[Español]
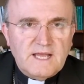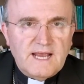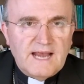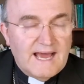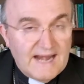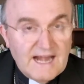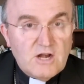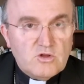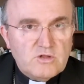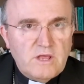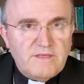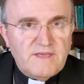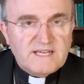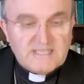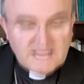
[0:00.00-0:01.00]
Y la gran
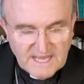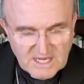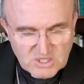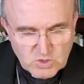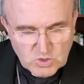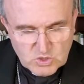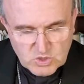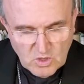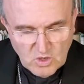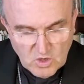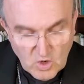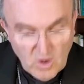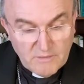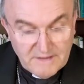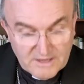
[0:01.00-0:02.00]
noticia es que Jesús
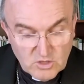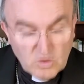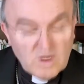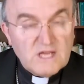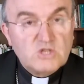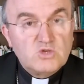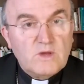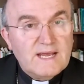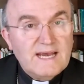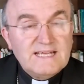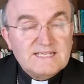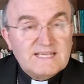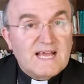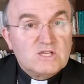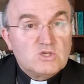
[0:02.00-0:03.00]
no abandona a su
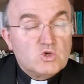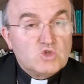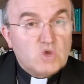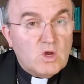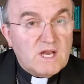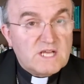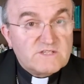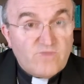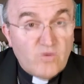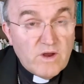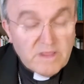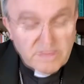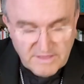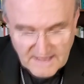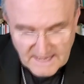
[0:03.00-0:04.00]
iglesia a sus solas
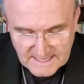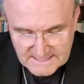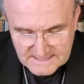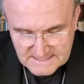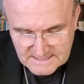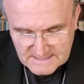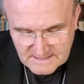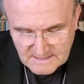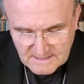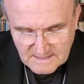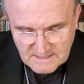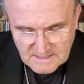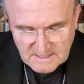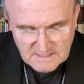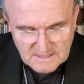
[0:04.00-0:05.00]
fuerzas
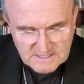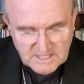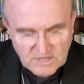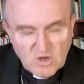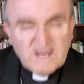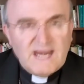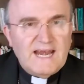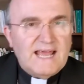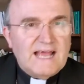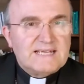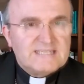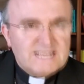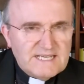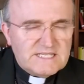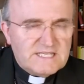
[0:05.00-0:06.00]
sino que le
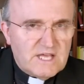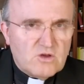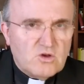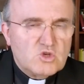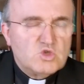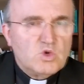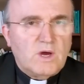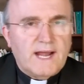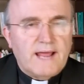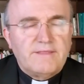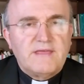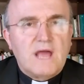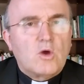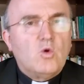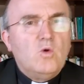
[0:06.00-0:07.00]
asiste con su
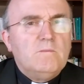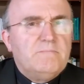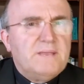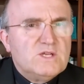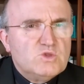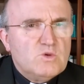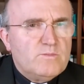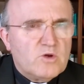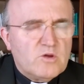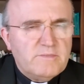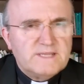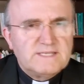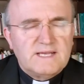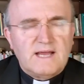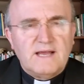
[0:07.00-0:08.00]
gracia, cumple su
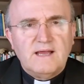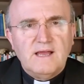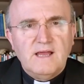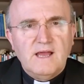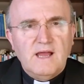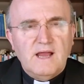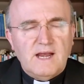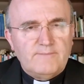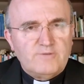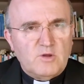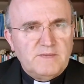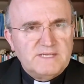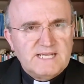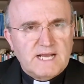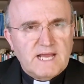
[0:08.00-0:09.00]
promesa, la
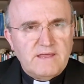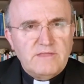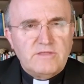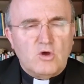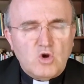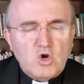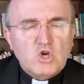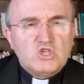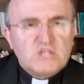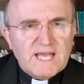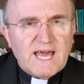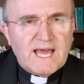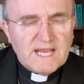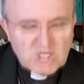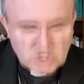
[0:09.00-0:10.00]
promesa que hizo, no os
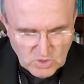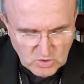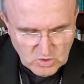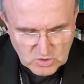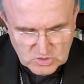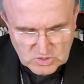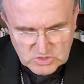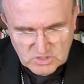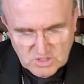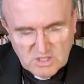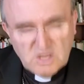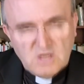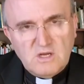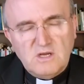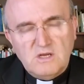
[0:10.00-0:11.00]
dejaré solos,
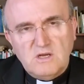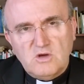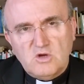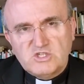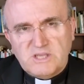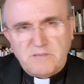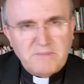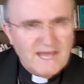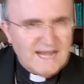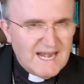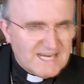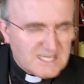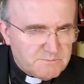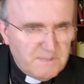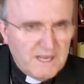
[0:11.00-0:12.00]
os
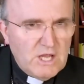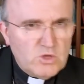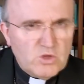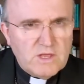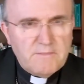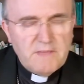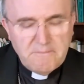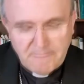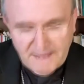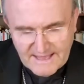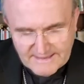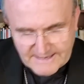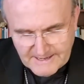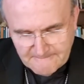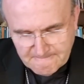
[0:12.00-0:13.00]
enviaré el Espíritu de mi
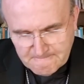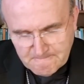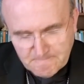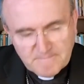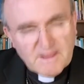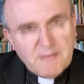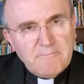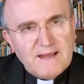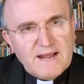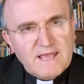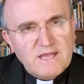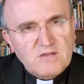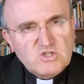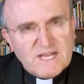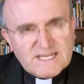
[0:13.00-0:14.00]
Padre
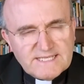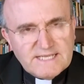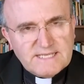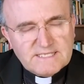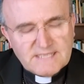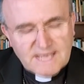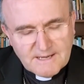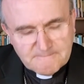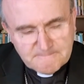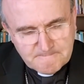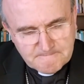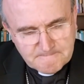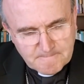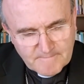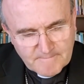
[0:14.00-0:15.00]
para que os asista.